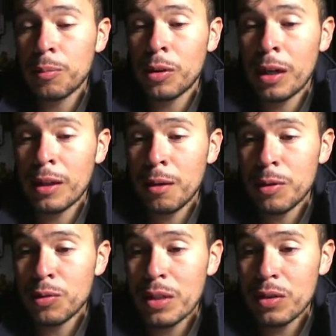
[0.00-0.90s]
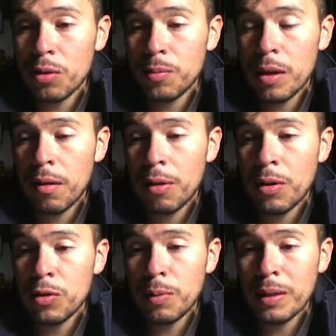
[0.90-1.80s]
y poner tal vez un stop
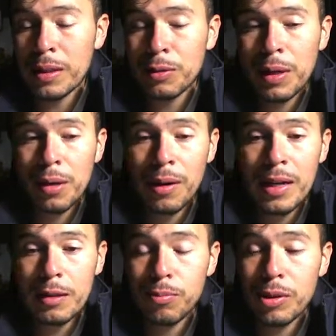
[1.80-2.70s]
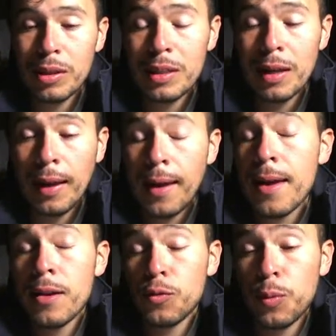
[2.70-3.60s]
debajo de los 29 dólares porque si
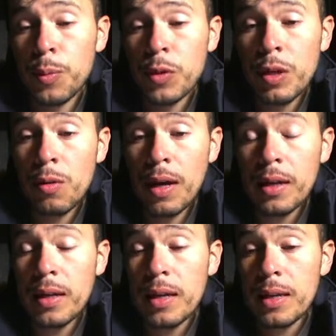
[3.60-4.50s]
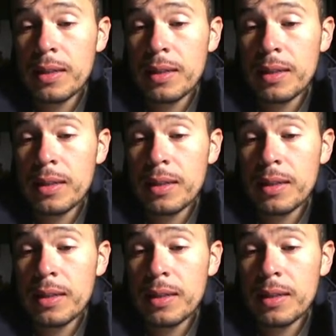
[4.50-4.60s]
nos podemos equivocar,